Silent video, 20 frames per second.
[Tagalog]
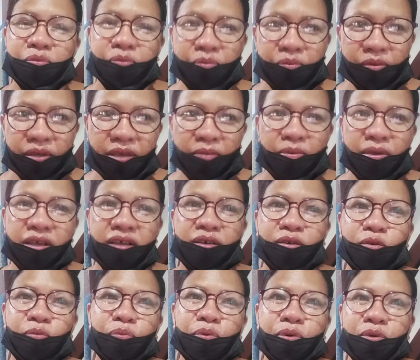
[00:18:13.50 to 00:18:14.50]
ibig
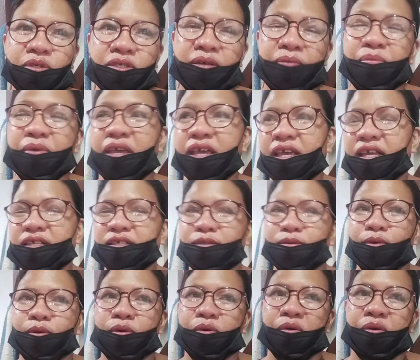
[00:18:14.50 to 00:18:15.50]
ko pong sabihin.
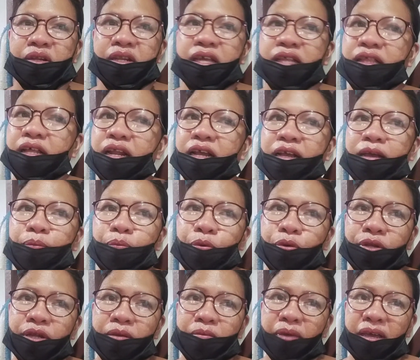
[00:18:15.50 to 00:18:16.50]
So, hindi talaga
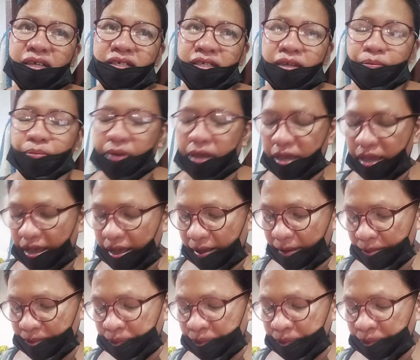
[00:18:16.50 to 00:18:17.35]
pwedeng ma Kaya,